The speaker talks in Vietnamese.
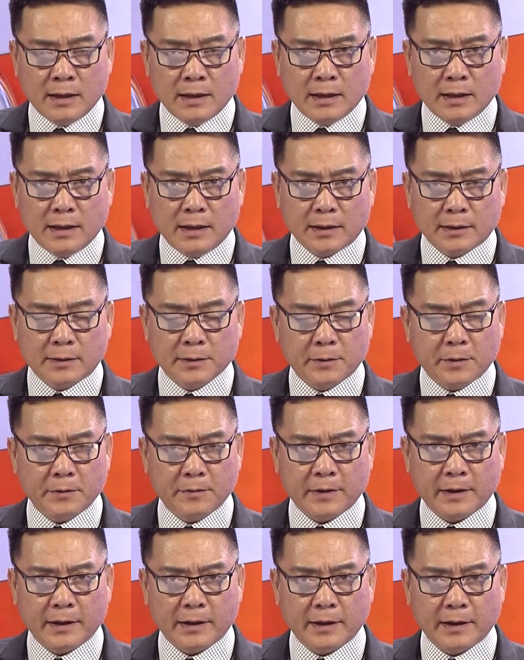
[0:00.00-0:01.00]
À, thưa quý
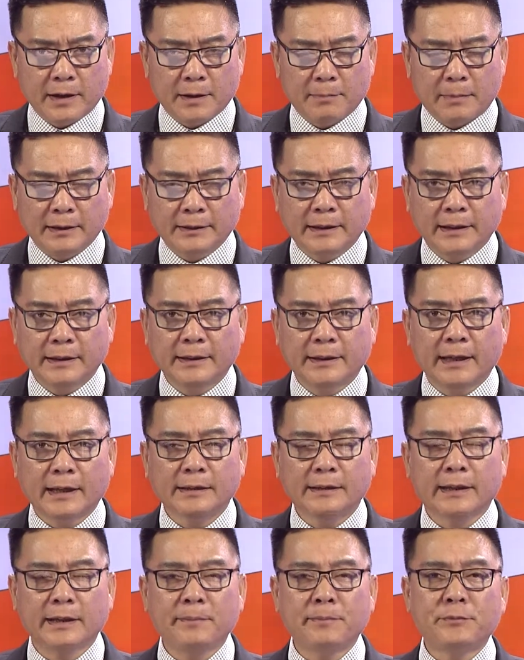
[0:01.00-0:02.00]
vị, ờ, bản tin kế
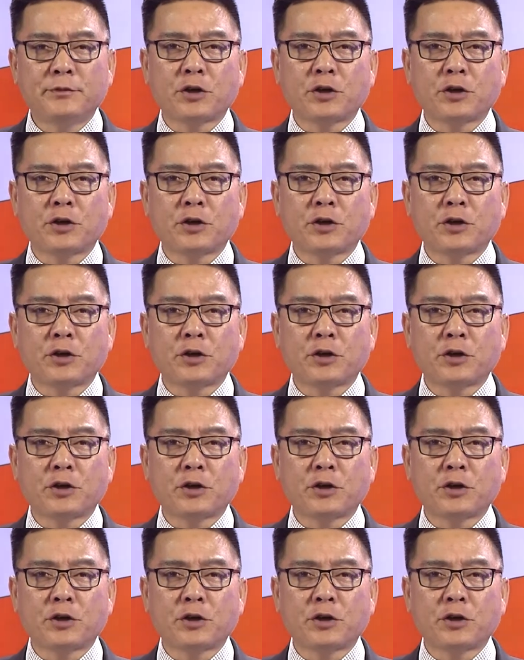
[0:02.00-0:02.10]
tiếp